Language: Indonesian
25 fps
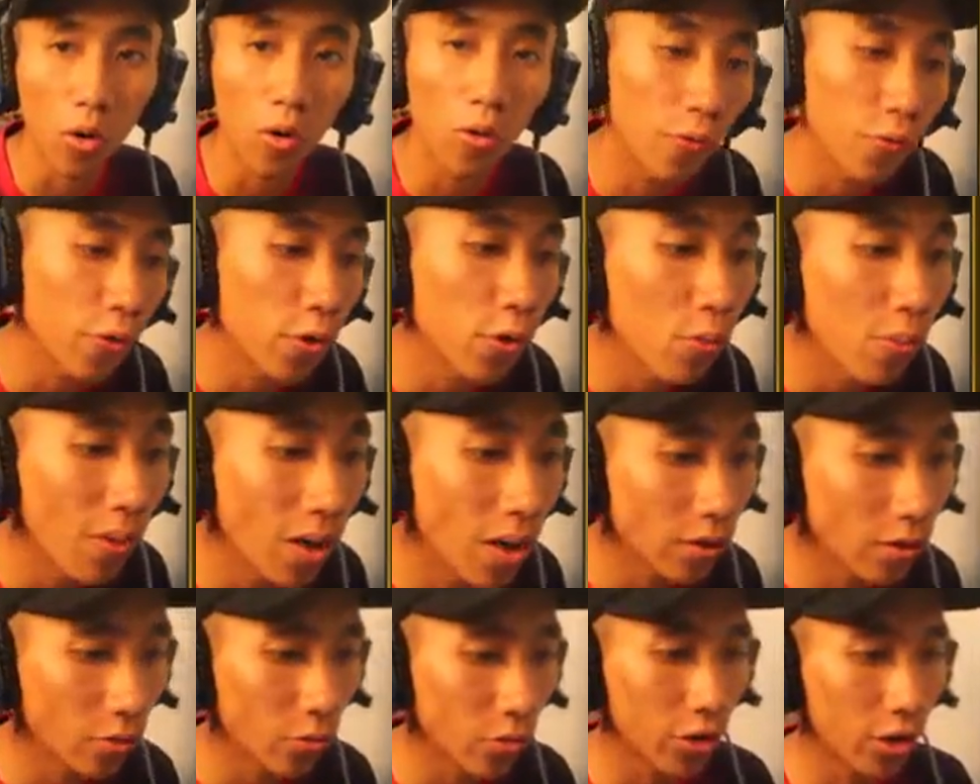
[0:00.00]
love you
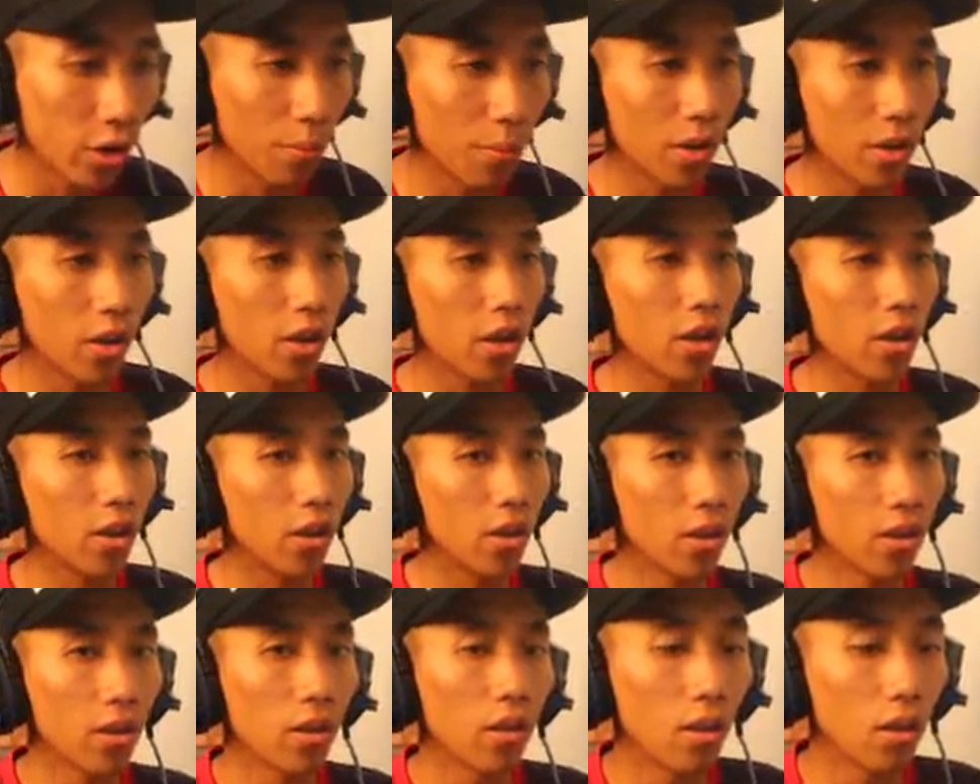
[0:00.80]
banget Uchiha Madara.
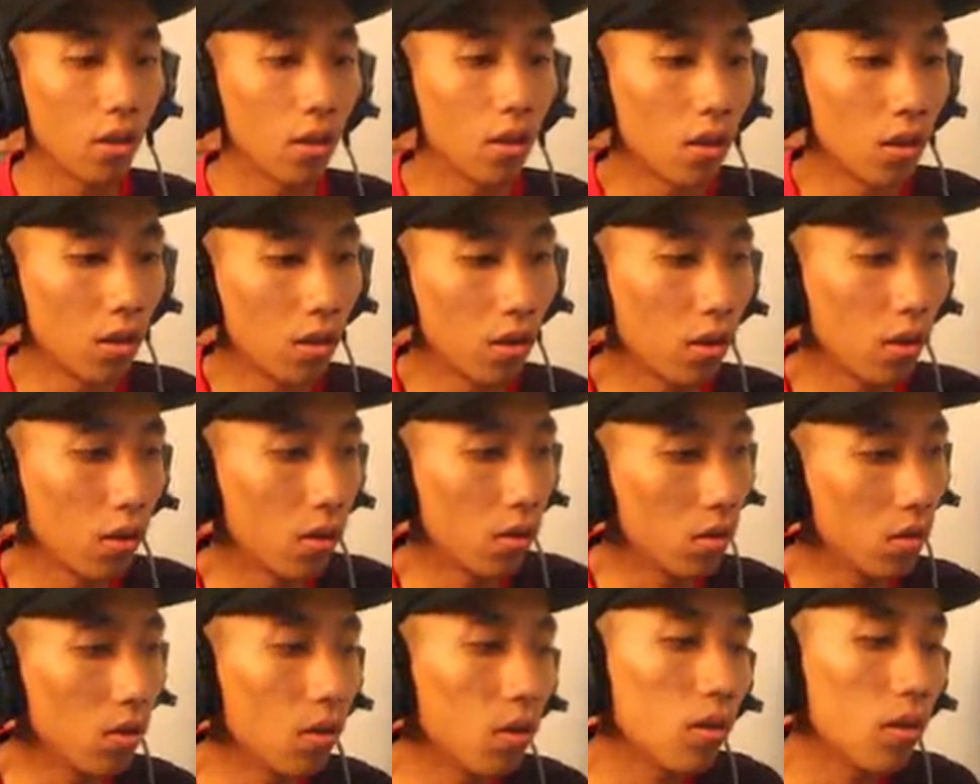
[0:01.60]
Oke,
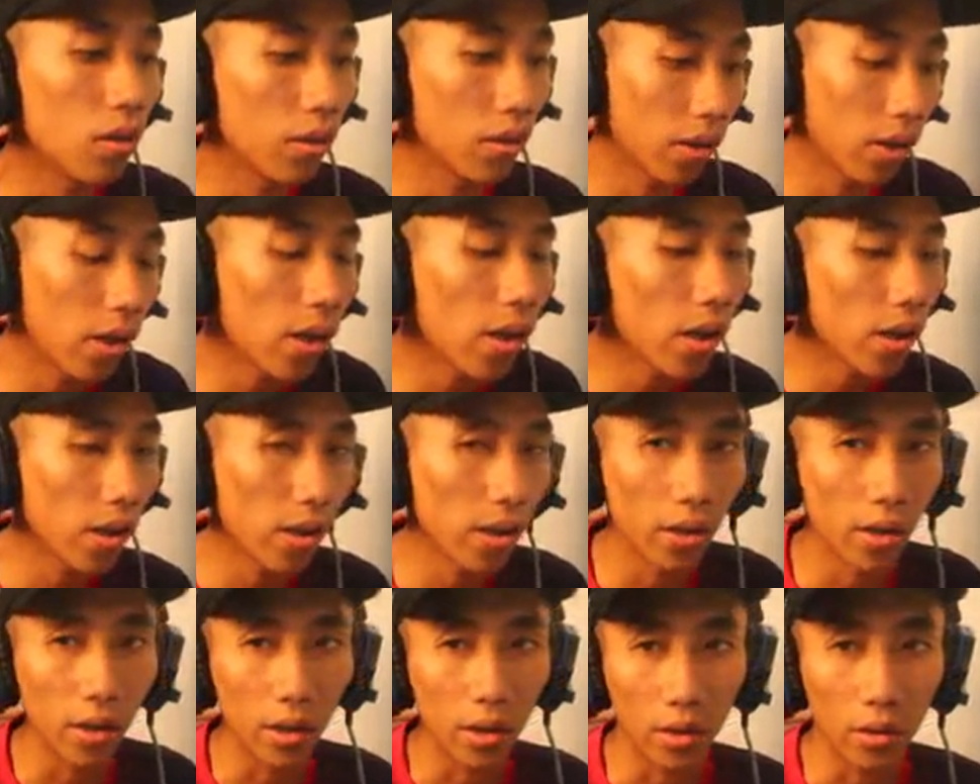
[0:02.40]
oke, okay,
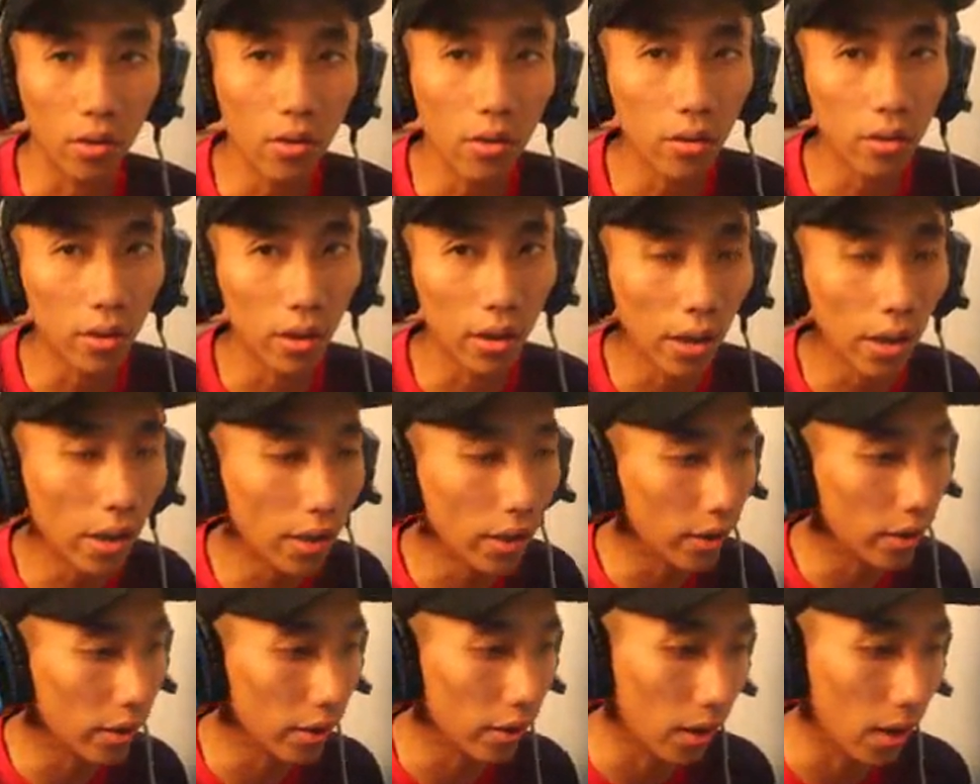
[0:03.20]
okay.